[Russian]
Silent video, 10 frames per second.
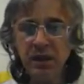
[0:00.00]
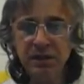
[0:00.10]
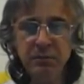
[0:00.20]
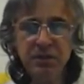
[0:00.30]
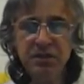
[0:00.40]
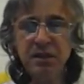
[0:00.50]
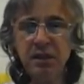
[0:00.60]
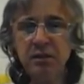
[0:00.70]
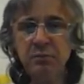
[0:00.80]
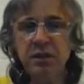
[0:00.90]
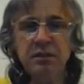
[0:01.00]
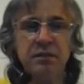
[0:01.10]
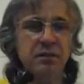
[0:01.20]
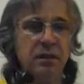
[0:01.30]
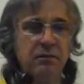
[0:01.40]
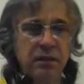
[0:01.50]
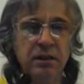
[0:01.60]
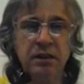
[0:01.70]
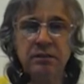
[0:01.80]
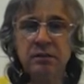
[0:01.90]
химические элементы там
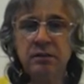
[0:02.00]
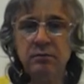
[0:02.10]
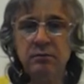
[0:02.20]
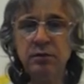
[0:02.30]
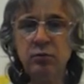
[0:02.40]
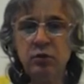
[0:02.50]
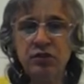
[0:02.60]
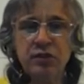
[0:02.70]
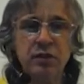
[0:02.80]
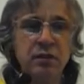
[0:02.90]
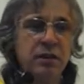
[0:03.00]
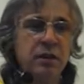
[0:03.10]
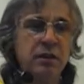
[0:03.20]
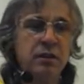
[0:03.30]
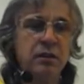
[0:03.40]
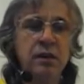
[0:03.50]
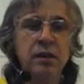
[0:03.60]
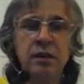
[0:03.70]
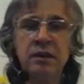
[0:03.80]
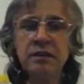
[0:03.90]
влияют на, на мозг человека,
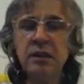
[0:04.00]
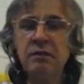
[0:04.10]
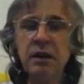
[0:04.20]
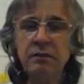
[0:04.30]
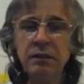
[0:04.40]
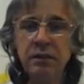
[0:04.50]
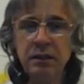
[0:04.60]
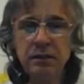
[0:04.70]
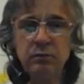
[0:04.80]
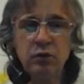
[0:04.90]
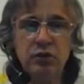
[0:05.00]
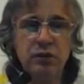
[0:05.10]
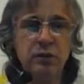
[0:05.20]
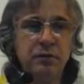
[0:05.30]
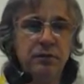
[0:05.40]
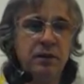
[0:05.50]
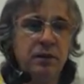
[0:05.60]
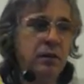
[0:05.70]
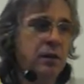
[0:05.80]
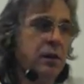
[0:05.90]
как слова влияют на мозг
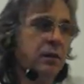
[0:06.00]
человека,